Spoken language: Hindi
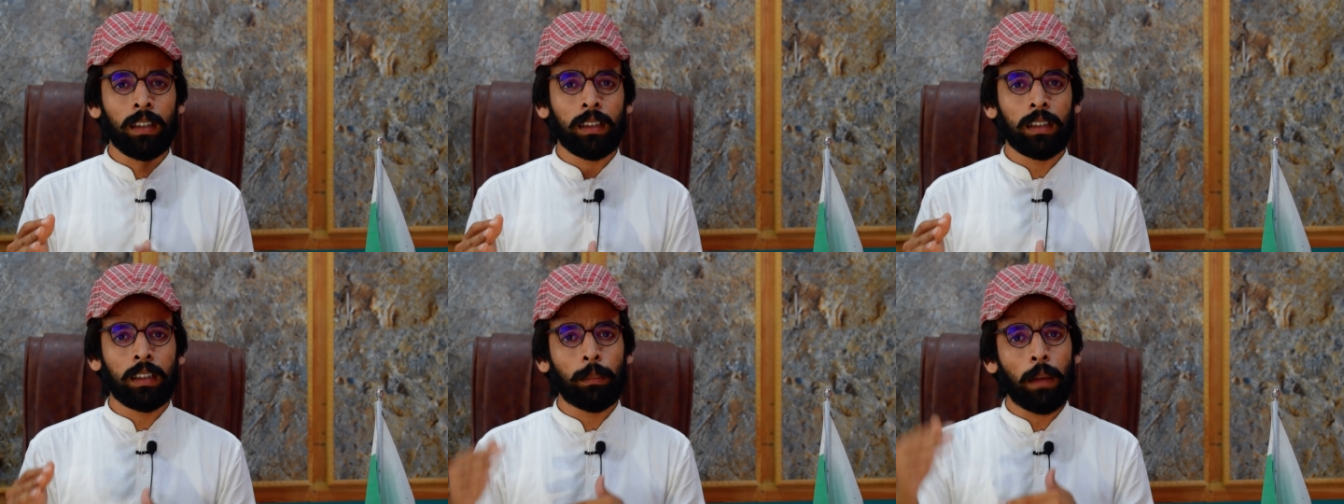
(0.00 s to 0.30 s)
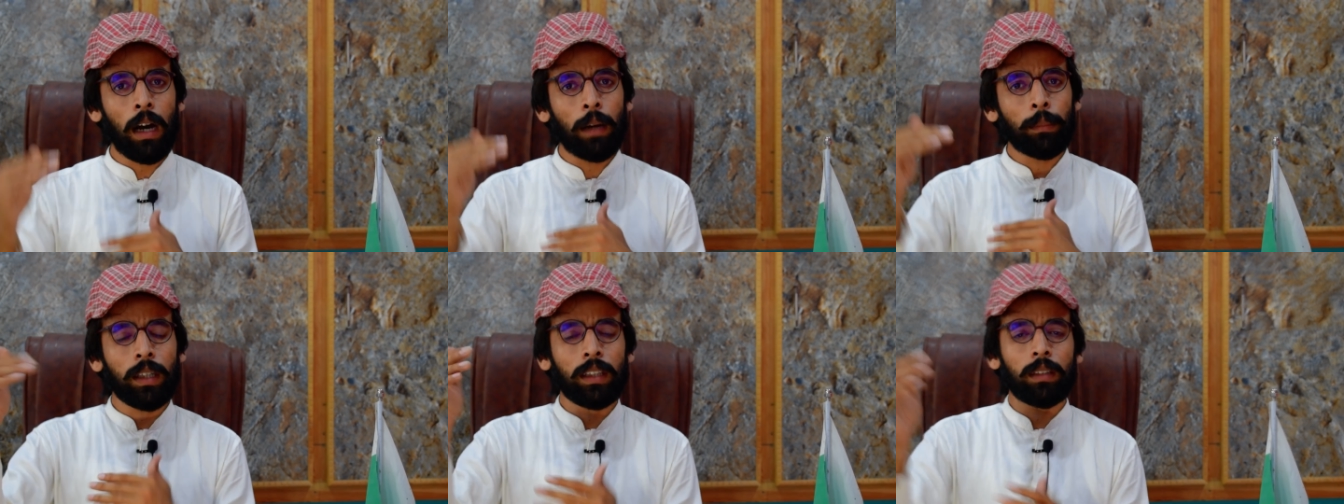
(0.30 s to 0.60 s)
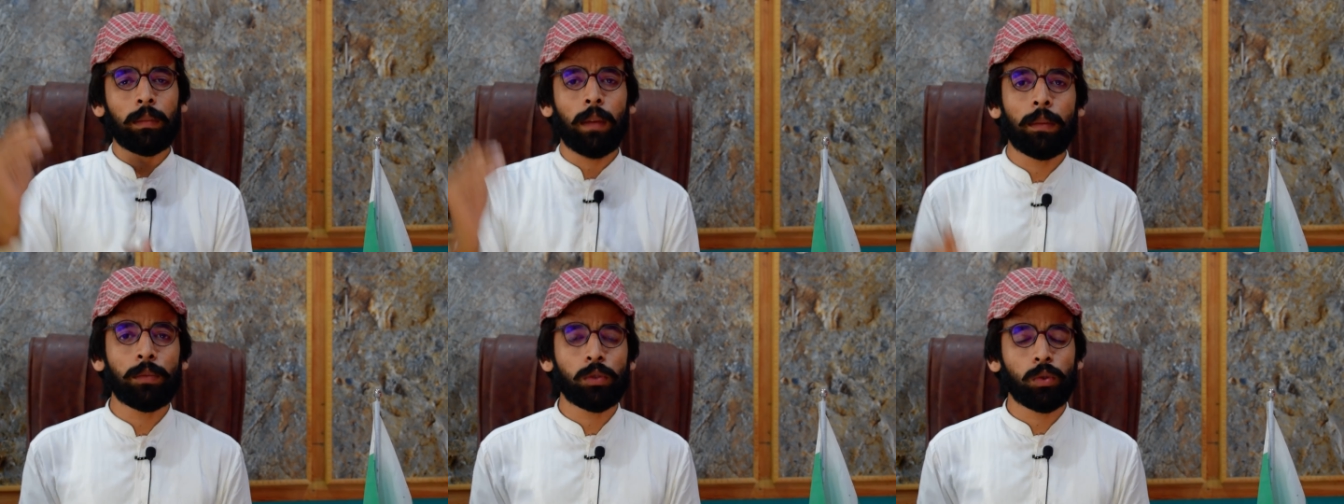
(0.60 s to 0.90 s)
तमाम के
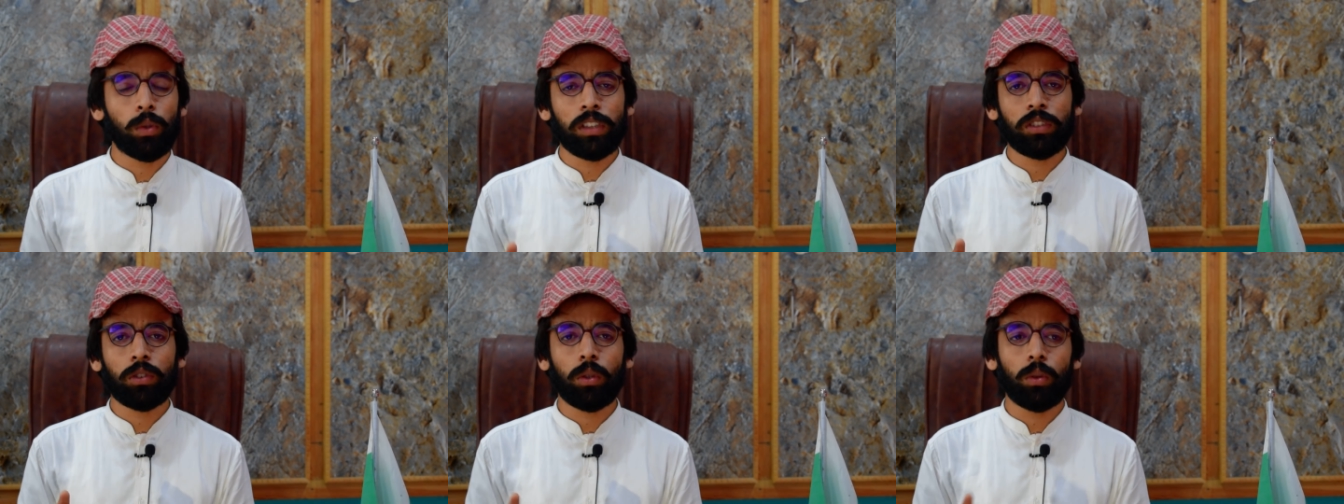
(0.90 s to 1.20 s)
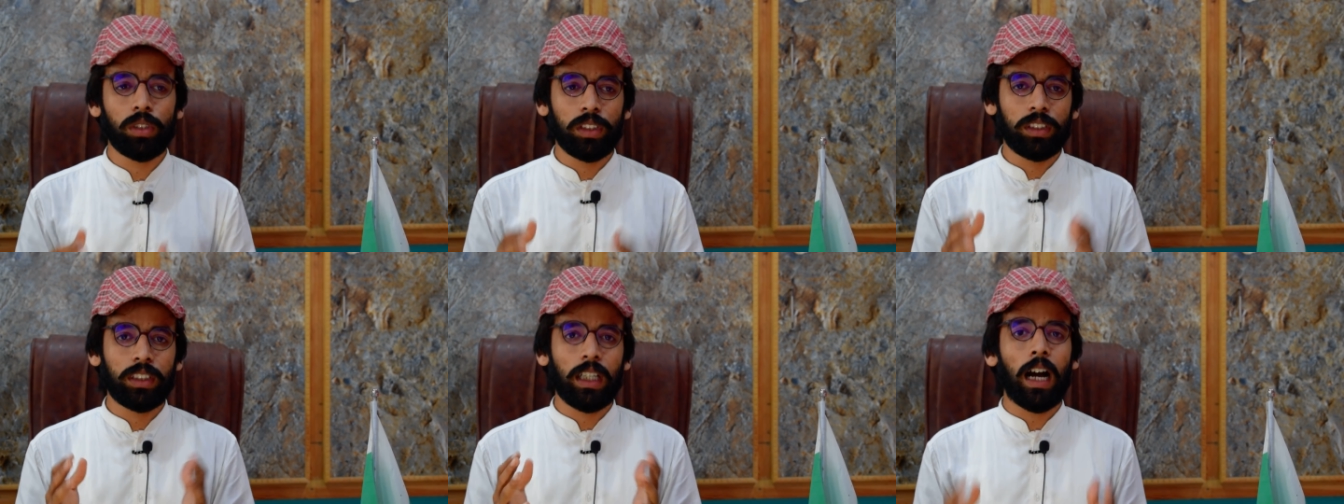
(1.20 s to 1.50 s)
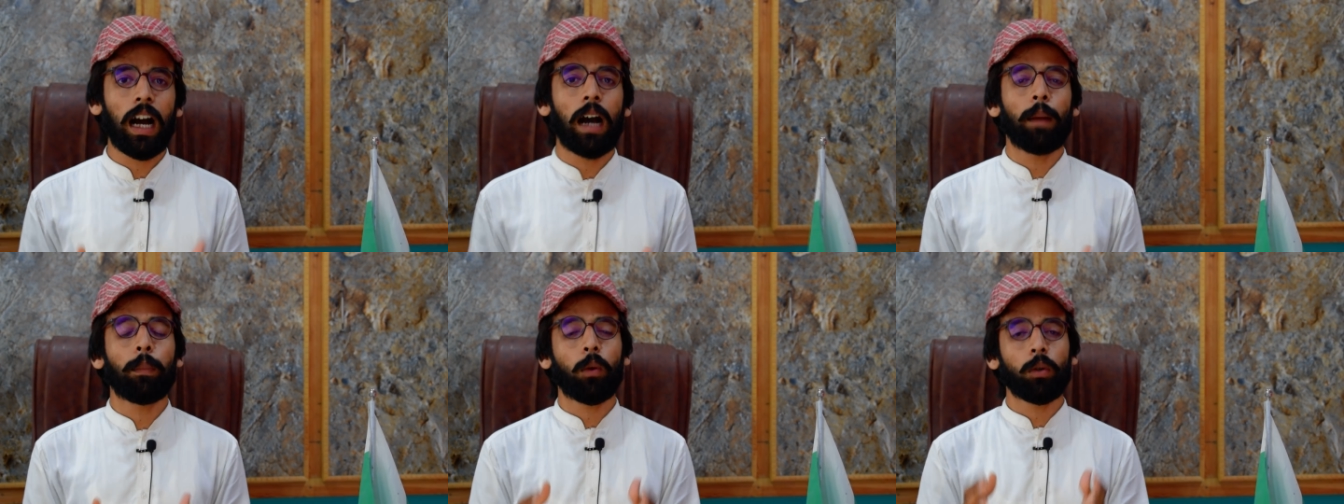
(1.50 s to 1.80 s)
तमाम स्टूडेंट्स को
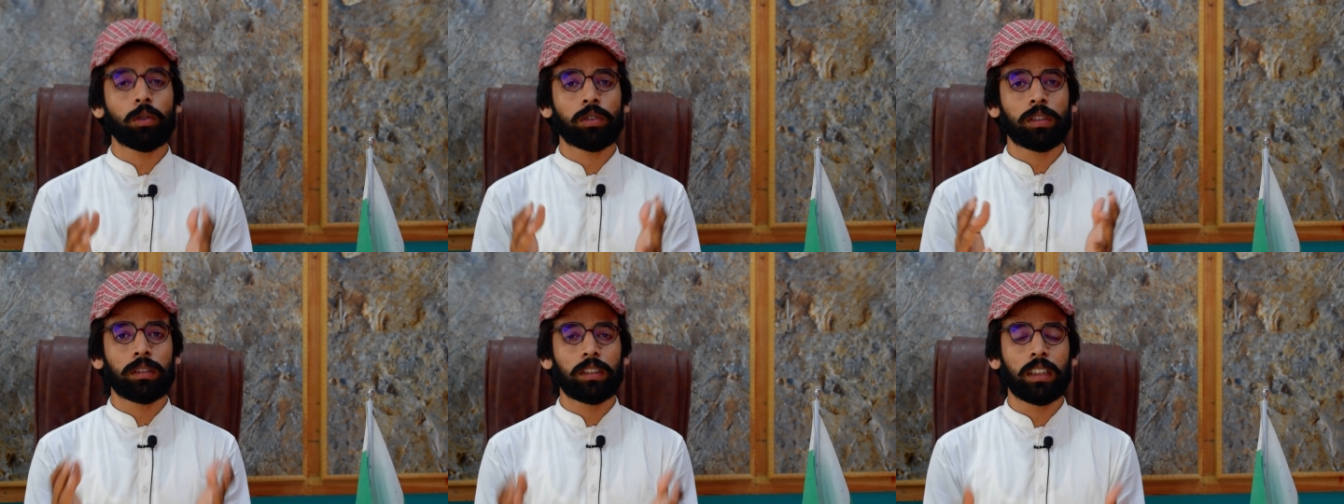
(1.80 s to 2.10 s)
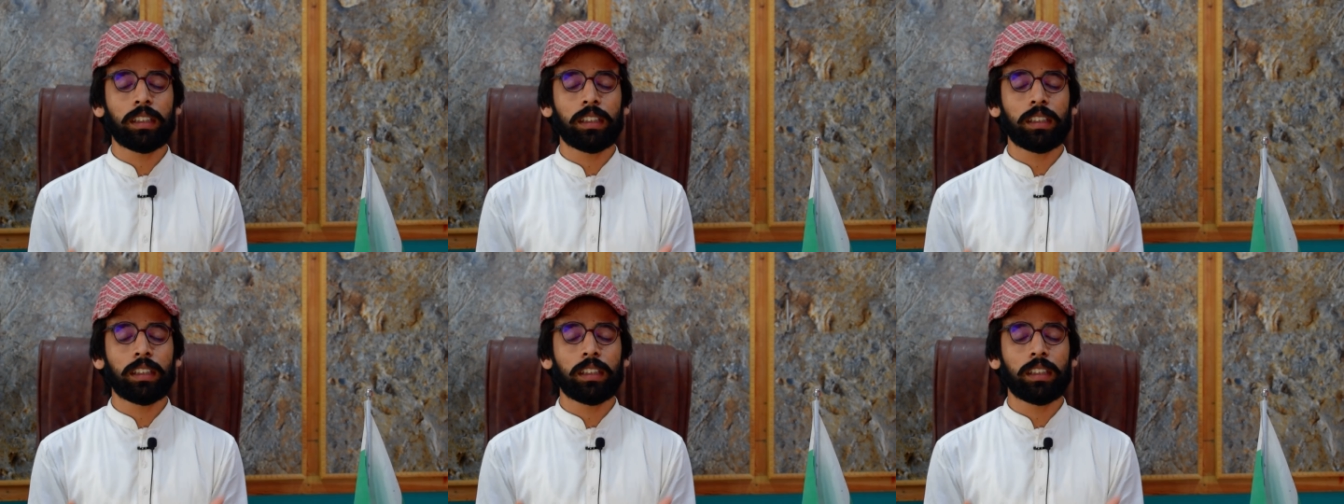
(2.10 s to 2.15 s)
या आपको